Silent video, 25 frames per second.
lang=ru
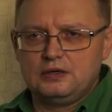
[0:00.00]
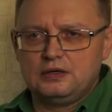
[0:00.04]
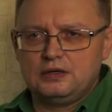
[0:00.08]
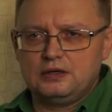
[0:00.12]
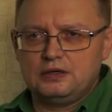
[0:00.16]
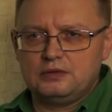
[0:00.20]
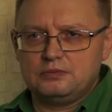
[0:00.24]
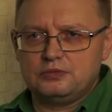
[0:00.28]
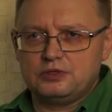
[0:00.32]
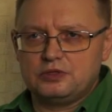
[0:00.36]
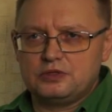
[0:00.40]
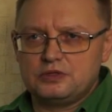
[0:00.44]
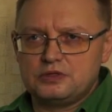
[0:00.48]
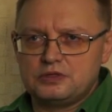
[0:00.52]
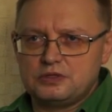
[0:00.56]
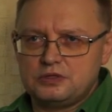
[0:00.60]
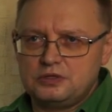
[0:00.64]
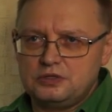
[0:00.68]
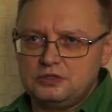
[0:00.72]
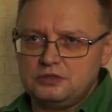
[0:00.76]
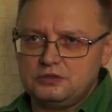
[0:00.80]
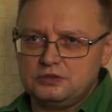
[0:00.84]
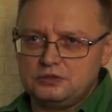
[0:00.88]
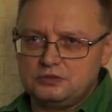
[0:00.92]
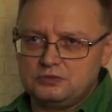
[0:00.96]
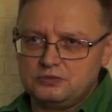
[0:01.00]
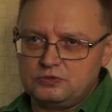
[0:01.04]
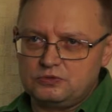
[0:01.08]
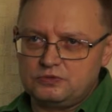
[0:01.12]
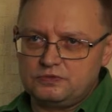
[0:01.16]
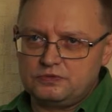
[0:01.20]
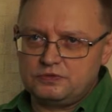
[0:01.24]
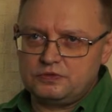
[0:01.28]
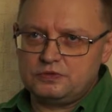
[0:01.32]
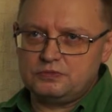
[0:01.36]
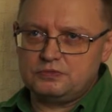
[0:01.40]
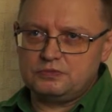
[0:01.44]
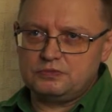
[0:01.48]
многосерийный
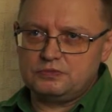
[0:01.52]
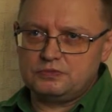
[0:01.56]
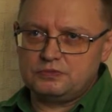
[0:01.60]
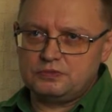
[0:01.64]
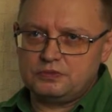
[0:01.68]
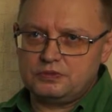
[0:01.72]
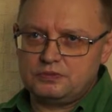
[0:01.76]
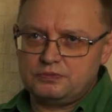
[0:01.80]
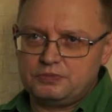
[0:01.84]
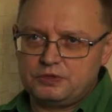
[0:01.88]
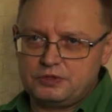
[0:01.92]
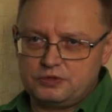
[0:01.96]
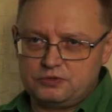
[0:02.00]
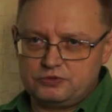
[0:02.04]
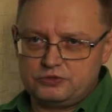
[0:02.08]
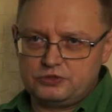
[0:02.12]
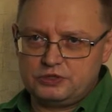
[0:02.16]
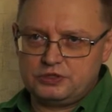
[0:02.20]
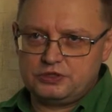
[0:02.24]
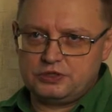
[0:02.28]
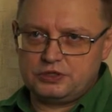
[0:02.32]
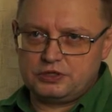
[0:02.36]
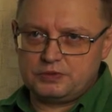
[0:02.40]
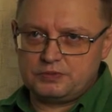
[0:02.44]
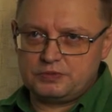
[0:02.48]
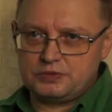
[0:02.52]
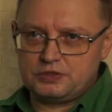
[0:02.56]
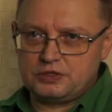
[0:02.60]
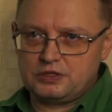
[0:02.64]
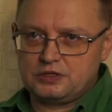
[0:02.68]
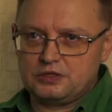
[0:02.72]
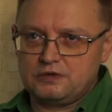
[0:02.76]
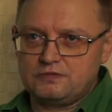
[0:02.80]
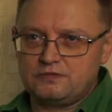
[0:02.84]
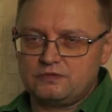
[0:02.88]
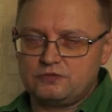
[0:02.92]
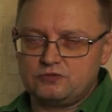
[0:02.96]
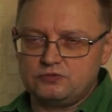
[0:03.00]
мультфильм «Приключения
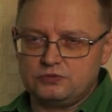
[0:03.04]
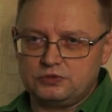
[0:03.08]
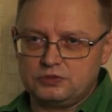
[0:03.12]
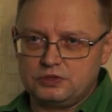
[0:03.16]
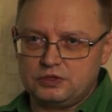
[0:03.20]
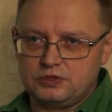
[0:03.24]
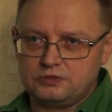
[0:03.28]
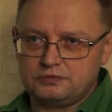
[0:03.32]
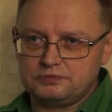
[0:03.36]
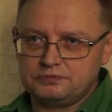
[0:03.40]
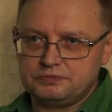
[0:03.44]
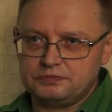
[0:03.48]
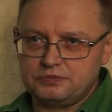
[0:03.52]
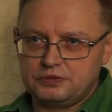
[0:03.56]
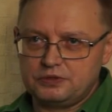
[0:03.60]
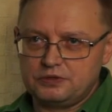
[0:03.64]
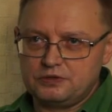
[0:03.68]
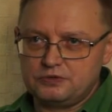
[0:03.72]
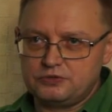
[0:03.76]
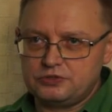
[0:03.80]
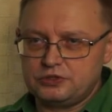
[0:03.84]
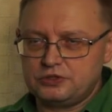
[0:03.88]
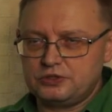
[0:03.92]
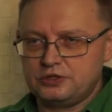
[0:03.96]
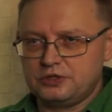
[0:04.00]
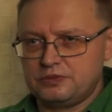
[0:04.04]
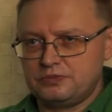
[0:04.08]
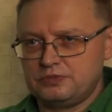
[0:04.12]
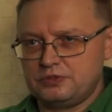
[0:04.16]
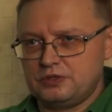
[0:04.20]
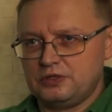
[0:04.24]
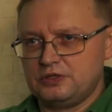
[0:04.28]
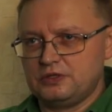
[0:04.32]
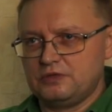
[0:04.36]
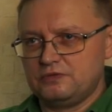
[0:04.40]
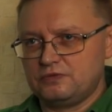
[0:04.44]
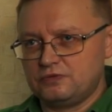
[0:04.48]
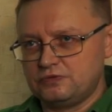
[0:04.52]
капитана Врунгеля». «Приключения
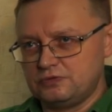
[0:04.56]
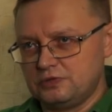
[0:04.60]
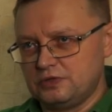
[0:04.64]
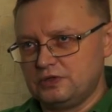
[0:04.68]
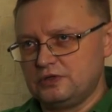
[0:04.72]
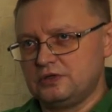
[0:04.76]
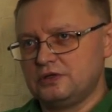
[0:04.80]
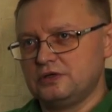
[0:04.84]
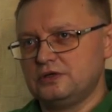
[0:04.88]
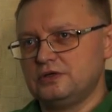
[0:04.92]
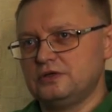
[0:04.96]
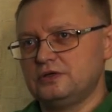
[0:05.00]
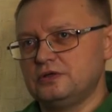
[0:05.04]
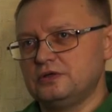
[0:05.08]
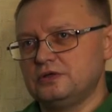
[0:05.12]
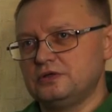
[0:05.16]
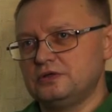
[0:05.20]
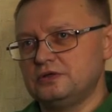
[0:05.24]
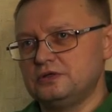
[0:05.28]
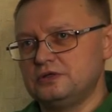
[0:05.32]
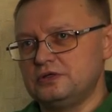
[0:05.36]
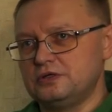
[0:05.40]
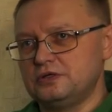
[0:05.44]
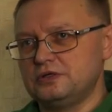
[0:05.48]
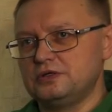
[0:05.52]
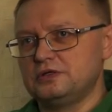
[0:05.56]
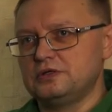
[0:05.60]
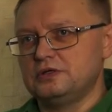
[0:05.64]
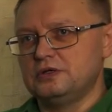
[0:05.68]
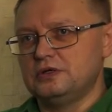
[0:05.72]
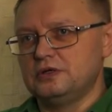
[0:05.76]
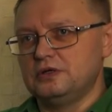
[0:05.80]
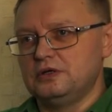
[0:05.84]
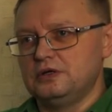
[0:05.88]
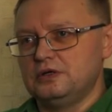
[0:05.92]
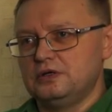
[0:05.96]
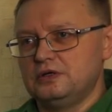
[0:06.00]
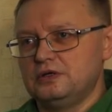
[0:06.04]
капитана Врунгеля», где
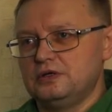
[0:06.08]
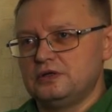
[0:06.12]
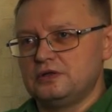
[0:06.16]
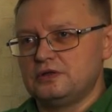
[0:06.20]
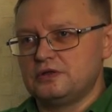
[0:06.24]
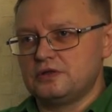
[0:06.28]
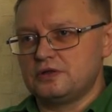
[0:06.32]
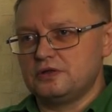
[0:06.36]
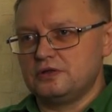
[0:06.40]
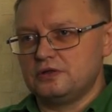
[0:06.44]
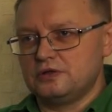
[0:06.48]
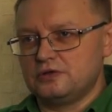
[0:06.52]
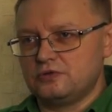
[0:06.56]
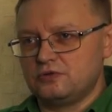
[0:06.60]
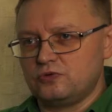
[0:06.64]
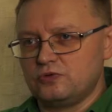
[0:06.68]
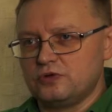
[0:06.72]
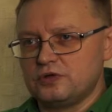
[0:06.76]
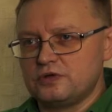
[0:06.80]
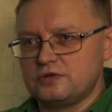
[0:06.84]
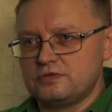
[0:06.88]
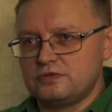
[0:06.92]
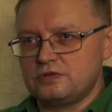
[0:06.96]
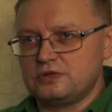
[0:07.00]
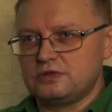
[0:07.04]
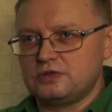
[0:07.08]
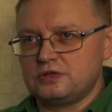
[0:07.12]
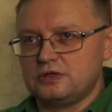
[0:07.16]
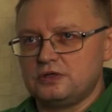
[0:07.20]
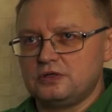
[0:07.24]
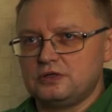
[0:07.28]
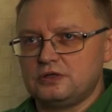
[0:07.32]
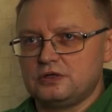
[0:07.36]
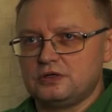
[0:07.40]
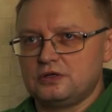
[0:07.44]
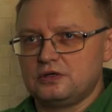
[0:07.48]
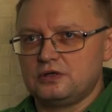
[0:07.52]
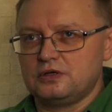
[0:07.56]
целая
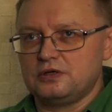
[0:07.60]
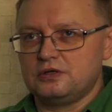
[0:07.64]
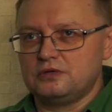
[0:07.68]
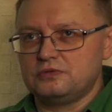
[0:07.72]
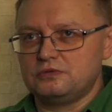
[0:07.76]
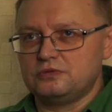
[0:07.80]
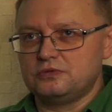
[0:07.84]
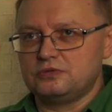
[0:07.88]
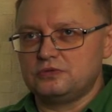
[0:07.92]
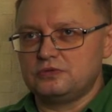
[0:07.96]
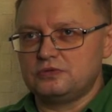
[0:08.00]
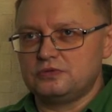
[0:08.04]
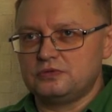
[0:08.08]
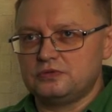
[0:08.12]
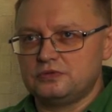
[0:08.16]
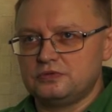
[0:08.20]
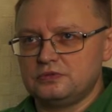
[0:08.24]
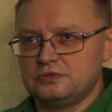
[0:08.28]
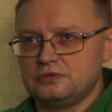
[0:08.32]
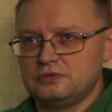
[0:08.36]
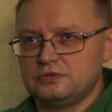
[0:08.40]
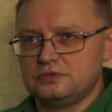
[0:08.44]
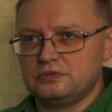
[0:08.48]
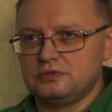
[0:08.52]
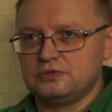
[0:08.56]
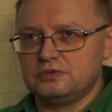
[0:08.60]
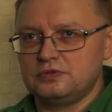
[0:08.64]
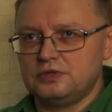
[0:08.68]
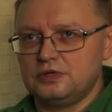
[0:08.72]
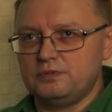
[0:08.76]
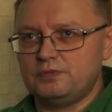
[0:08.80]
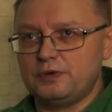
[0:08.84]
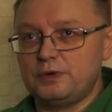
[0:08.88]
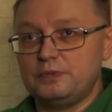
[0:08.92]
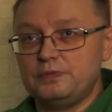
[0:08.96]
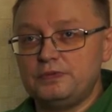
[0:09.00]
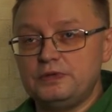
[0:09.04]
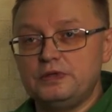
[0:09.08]
кругосветная такая вот
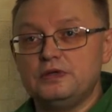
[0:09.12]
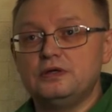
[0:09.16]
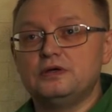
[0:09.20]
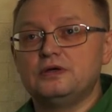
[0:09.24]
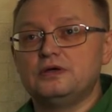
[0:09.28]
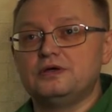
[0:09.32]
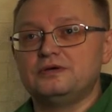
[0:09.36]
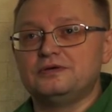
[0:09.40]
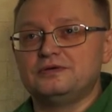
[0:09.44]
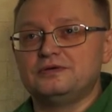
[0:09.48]
эпопея